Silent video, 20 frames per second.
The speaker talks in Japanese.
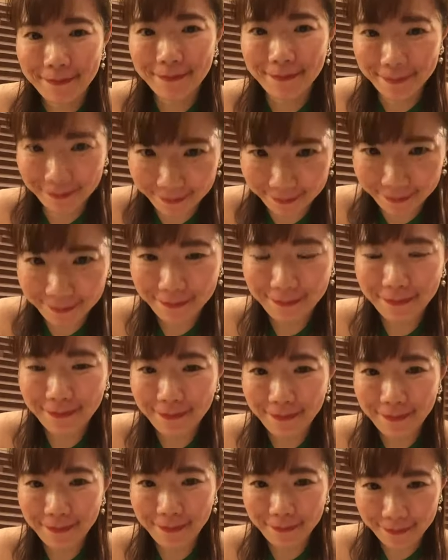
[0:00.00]
う
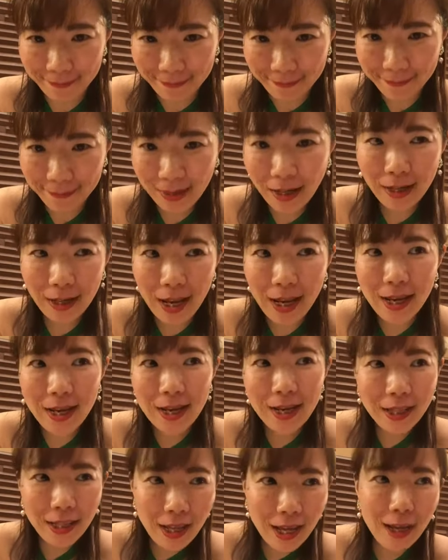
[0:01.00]
んなんか恋
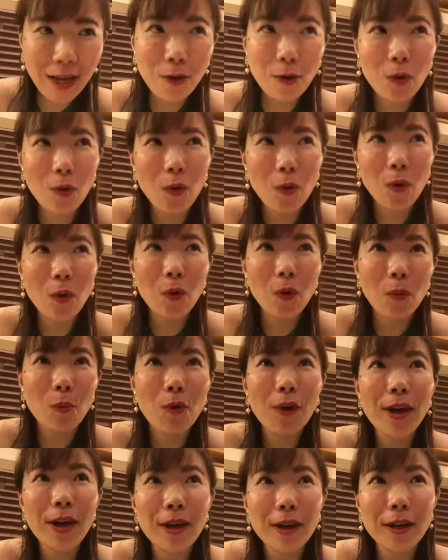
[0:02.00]
愛でこう
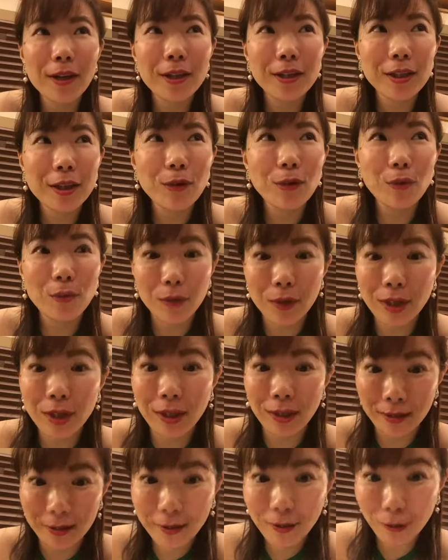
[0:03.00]
燃え上がらせるのもいい
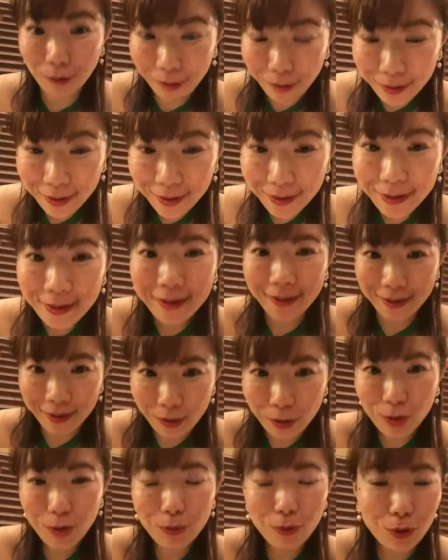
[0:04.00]
よ
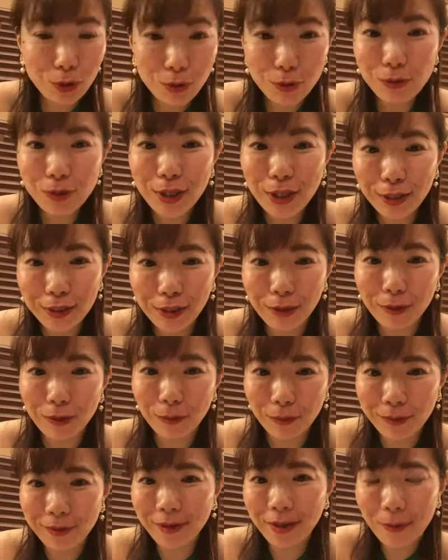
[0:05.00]
それも一つの生き方だと
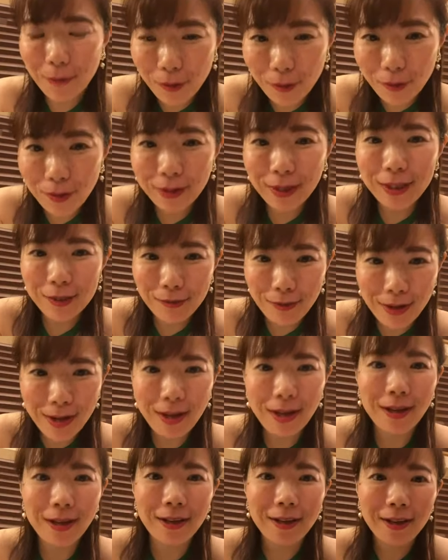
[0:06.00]
思うでも私
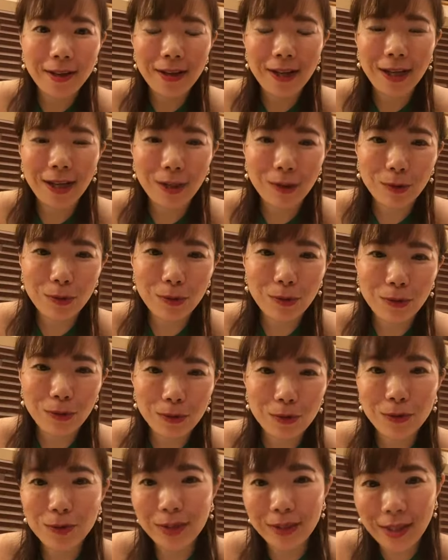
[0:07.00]
はあの
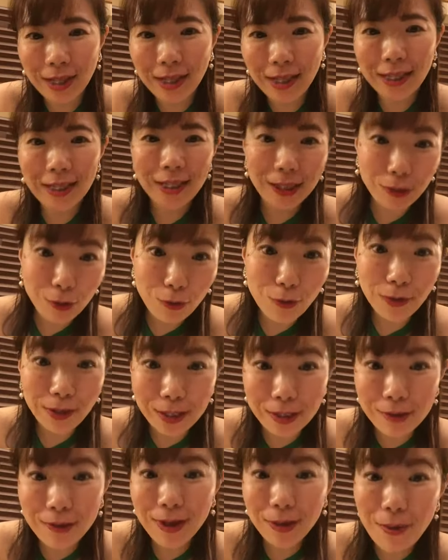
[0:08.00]
そうじゃない生き方を
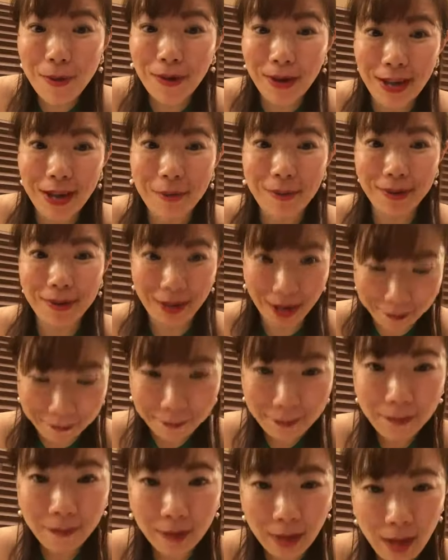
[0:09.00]
私は今は選びたい
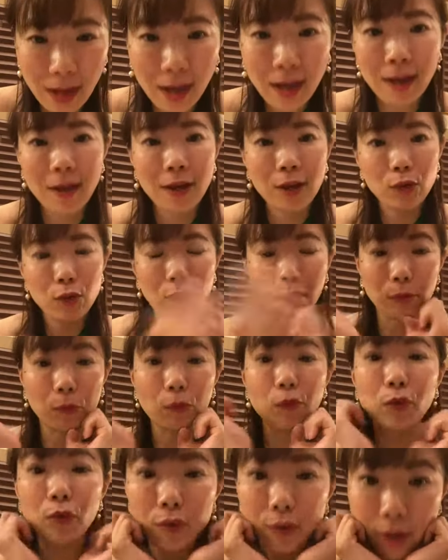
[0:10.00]
でそうだ
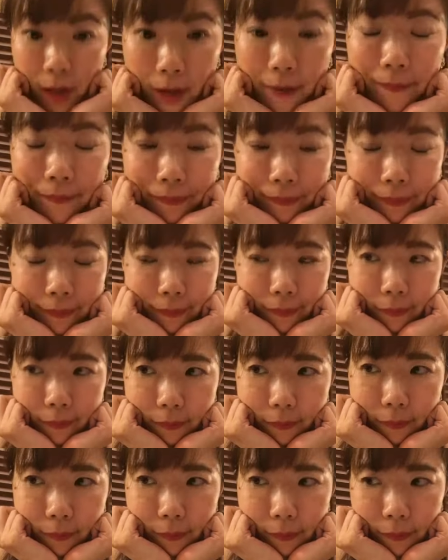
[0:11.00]
もう一つね
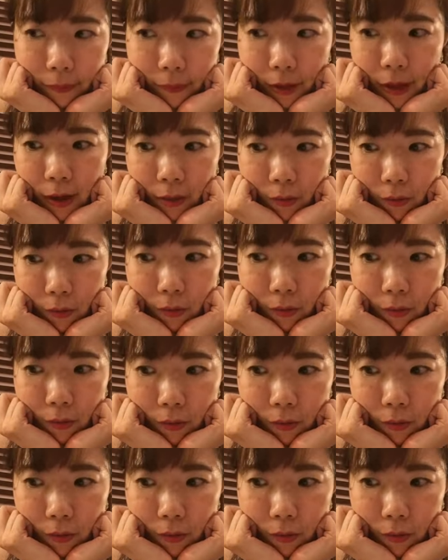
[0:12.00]
あのー、